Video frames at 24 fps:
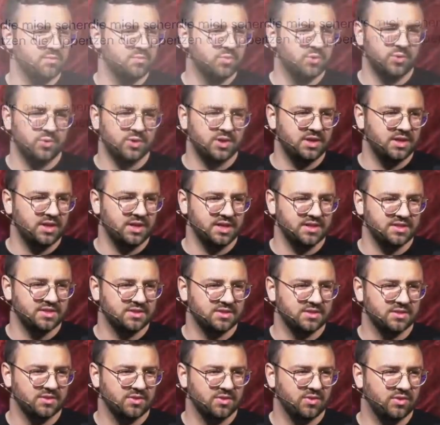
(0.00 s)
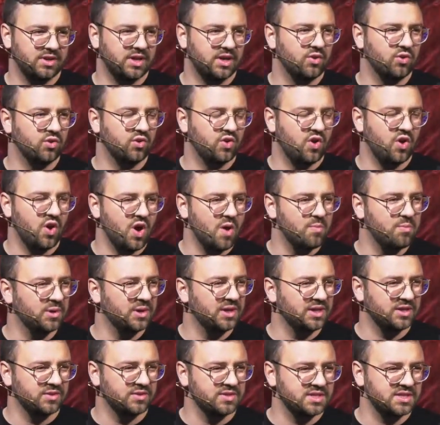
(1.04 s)
Boden liegst und dann noch
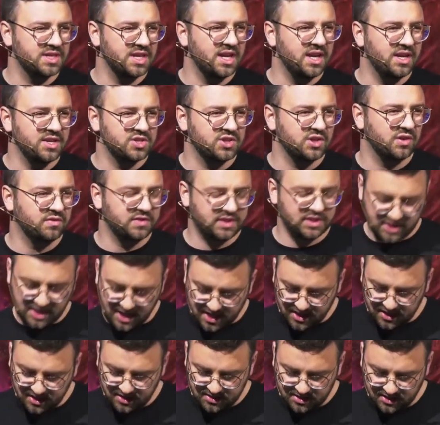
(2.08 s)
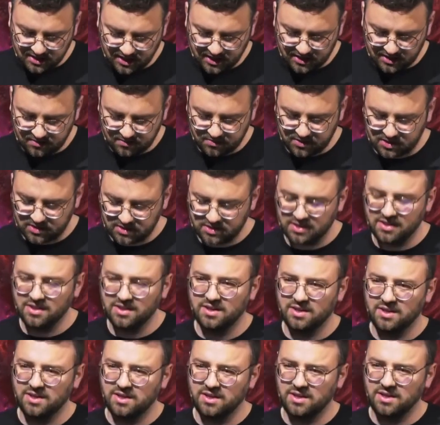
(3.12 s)
körperlich und seelisch auf dich eingetreten wird,
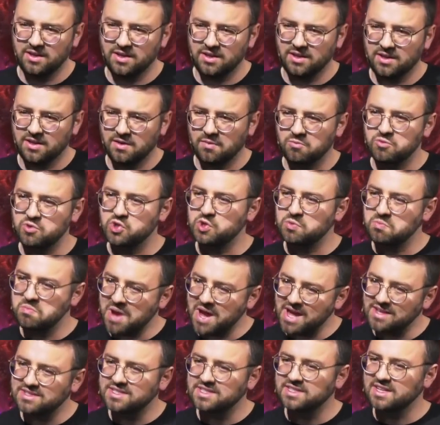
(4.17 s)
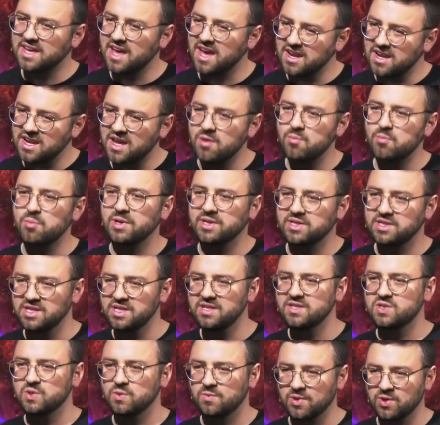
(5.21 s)
um Schmerz keine Empathie
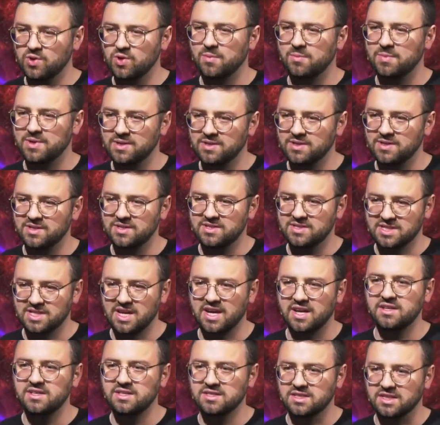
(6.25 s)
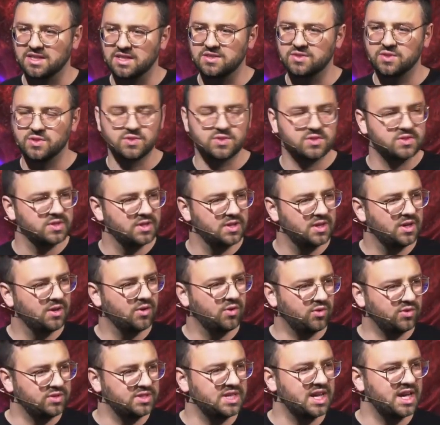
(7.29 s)
zu bekommen, das kannte Jesus
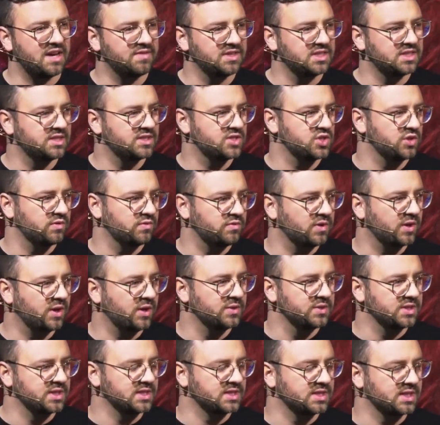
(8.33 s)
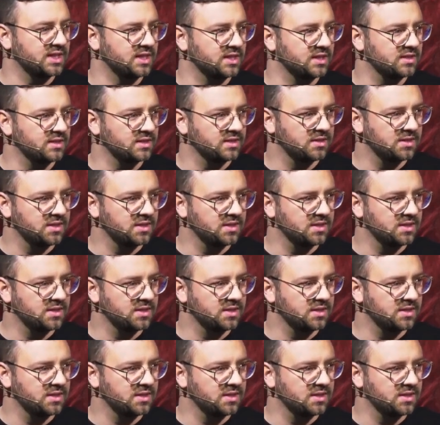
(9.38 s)
und David hat es schon vorausgesagt.